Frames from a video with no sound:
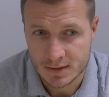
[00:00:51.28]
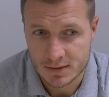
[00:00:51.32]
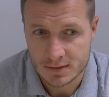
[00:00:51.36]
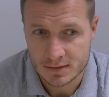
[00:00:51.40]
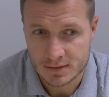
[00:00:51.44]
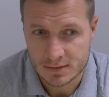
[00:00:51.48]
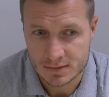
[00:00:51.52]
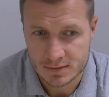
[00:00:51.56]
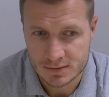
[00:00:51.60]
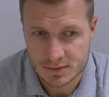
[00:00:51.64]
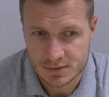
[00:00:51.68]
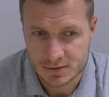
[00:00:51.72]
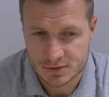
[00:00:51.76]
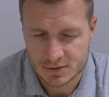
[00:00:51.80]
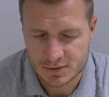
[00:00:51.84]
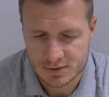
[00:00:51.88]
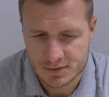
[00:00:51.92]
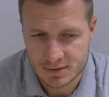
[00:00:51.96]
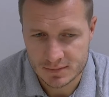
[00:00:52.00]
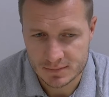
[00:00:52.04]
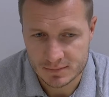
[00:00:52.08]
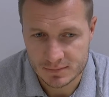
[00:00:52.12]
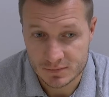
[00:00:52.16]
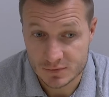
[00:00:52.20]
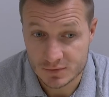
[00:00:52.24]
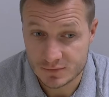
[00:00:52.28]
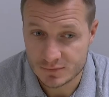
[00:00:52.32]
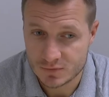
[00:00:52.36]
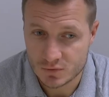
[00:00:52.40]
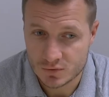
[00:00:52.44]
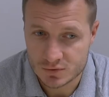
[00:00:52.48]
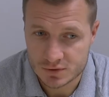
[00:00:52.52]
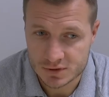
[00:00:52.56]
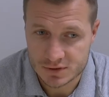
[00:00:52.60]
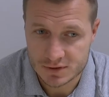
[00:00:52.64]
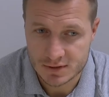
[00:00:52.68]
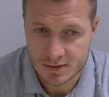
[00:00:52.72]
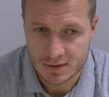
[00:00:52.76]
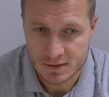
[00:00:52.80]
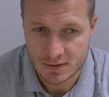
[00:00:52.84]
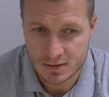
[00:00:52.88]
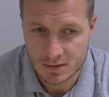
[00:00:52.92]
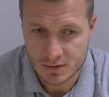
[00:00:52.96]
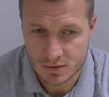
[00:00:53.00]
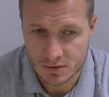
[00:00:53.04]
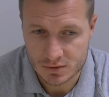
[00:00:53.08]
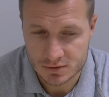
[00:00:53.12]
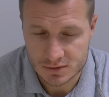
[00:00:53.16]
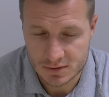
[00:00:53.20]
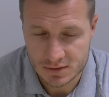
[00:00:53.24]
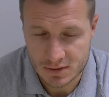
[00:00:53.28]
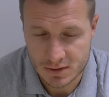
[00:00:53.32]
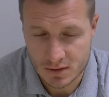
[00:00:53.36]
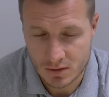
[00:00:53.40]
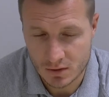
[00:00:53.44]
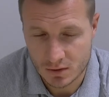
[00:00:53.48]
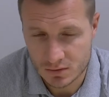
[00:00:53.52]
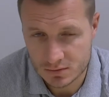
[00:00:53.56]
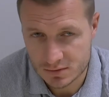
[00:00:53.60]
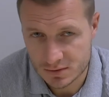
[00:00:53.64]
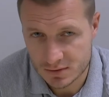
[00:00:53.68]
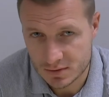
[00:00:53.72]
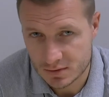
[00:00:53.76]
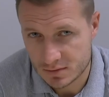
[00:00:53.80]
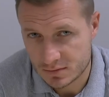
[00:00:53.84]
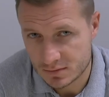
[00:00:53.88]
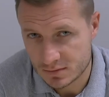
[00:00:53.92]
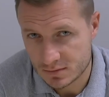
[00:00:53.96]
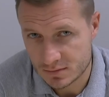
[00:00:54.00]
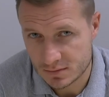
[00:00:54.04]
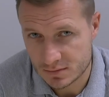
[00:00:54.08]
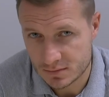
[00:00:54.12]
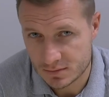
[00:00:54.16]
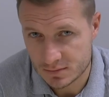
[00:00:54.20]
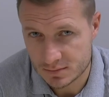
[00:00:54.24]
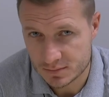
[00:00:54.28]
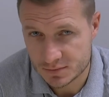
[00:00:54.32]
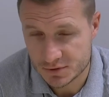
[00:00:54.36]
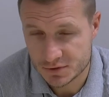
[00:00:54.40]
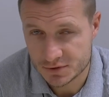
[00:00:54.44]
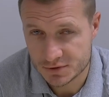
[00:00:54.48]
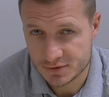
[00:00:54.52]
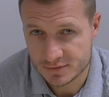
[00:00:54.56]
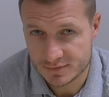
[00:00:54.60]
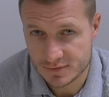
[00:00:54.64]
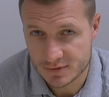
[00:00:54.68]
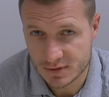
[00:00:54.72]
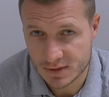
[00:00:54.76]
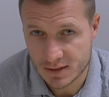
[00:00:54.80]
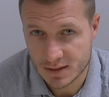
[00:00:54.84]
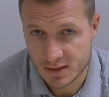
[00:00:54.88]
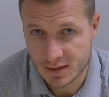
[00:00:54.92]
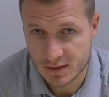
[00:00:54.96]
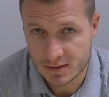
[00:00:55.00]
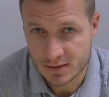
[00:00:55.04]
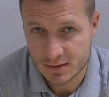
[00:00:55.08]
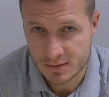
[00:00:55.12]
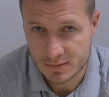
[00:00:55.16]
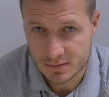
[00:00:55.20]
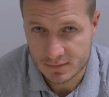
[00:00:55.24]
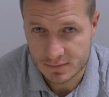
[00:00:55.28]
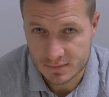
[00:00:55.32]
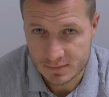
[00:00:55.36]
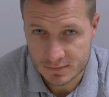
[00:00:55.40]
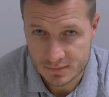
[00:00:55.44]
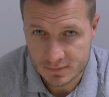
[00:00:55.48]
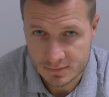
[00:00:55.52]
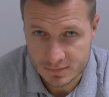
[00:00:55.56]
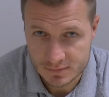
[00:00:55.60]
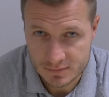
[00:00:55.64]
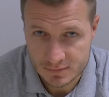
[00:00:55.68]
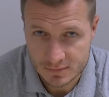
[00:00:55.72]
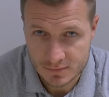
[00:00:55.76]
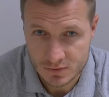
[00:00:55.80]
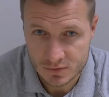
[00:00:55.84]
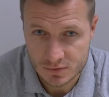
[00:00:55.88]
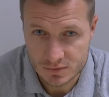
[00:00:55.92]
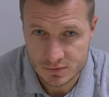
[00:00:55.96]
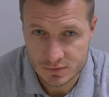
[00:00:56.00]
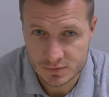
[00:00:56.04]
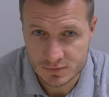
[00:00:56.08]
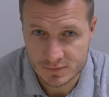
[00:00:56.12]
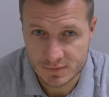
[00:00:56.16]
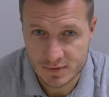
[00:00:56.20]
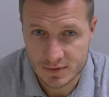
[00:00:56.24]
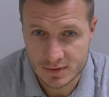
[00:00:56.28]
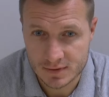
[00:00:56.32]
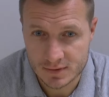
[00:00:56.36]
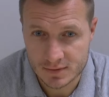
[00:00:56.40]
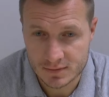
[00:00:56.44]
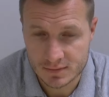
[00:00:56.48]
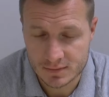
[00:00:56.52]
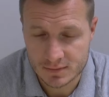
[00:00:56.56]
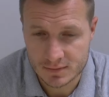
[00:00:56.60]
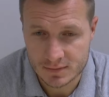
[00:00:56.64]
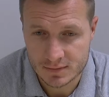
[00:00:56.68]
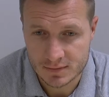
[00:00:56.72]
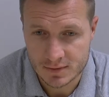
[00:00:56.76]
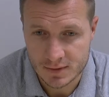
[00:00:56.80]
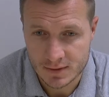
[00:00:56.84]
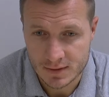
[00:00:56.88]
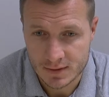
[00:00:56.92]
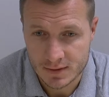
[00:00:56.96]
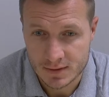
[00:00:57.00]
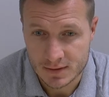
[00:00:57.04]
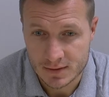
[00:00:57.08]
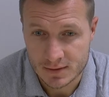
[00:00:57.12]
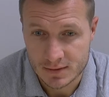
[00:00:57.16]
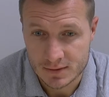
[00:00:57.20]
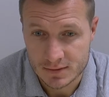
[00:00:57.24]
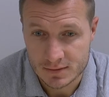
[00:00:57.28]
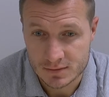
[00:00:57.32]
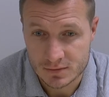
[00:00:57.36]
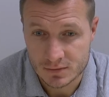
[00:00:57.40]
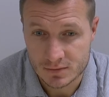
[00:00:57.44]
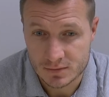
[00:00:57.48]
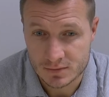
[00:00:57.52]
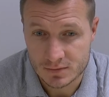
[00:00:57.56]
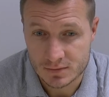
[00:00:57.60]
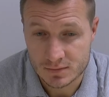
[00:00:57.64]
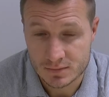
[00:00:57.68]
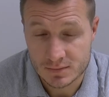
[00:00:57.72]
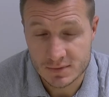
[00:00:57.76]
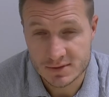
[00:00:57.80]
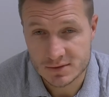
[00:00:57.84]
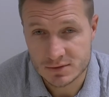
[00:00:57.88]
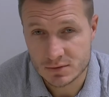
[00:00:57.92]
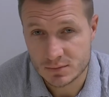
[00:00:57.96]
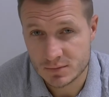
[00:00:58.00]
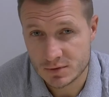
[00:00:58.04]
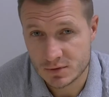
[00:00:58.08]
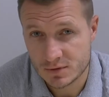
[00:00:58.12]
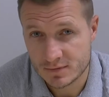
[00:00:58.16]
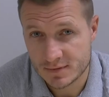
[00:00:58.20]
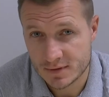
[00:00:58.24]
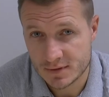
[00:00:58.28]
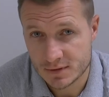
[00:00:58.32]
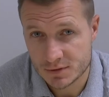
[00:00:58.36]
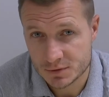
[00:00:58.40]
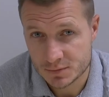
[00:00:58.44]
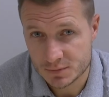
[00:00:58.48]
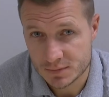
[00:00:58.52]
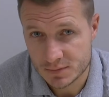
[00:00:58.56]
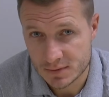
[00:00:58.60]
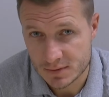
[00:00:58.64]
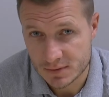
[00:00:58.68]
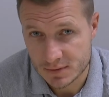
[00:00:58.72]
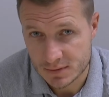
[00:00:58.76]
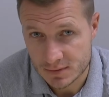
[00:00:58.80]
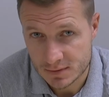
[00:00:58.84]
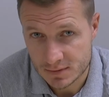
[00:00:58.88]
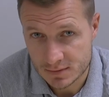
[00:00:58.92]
jeszcze tam dwóch, trzech groźnych kontr przeciwnika. Końcówkę to my zdominowaliśmy.